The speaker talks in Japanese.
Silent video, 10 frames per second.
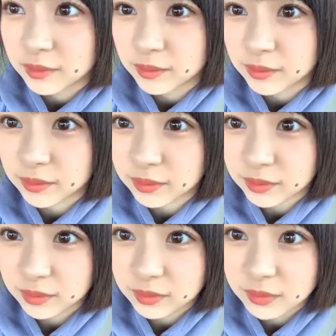うん
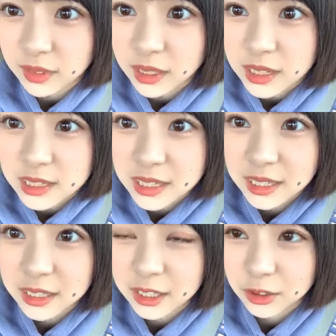社
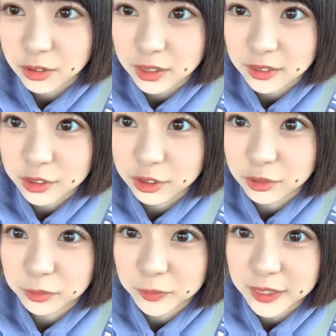内に1人ちょっ
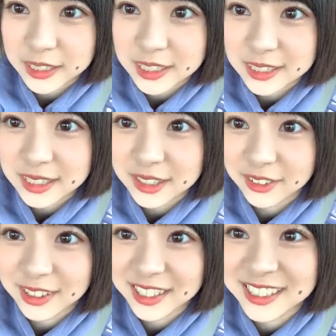とマネージャーさん
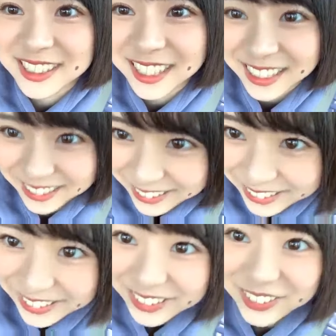にお願いして1